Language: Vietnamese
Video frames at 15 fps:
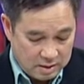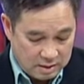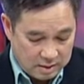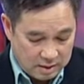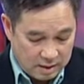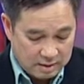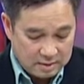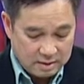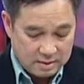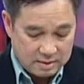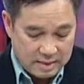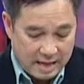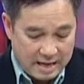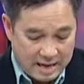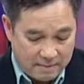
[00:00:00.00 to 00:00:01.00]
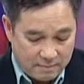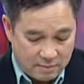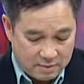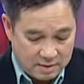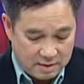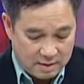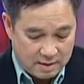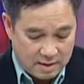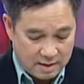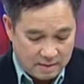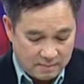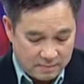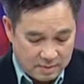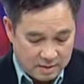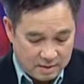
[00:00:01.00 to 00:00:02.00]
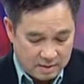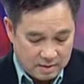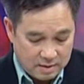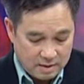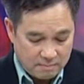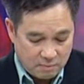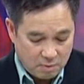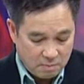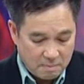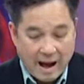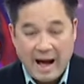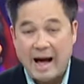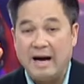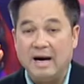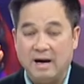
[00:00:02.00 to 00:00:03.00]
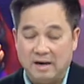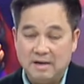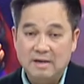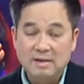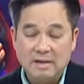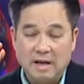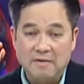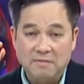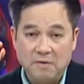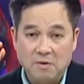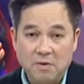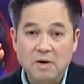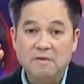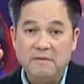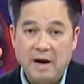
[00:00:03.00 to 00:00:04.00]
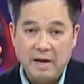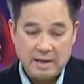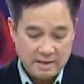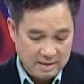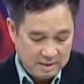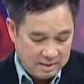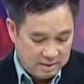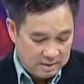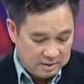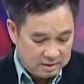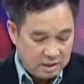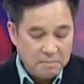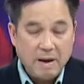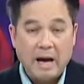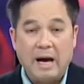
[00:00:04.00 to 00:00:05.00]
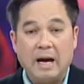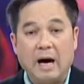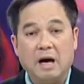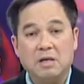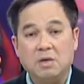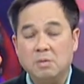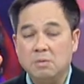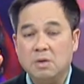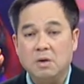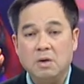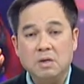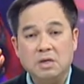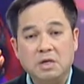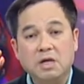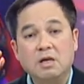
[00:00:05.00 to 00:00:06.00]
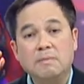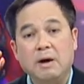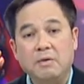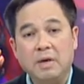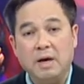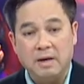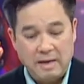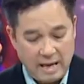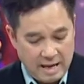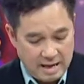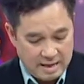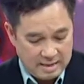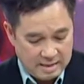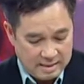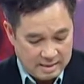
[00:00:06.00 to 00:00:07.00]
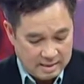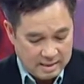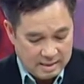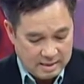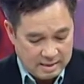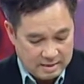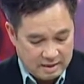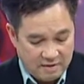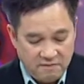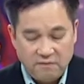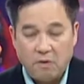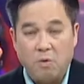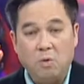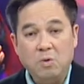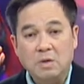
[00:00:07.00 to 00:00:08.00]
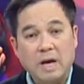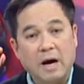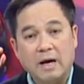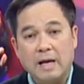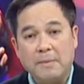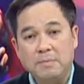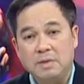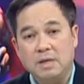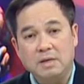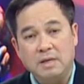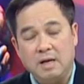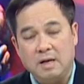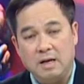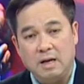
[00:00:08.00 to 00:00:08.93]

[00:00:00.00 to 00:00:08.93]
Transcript: à, đây là một người ờ, một bà ở thành phố Irvine xin bà à, chúng tôi chưa bao giờ nghe chính phủ trợ cấp chương trình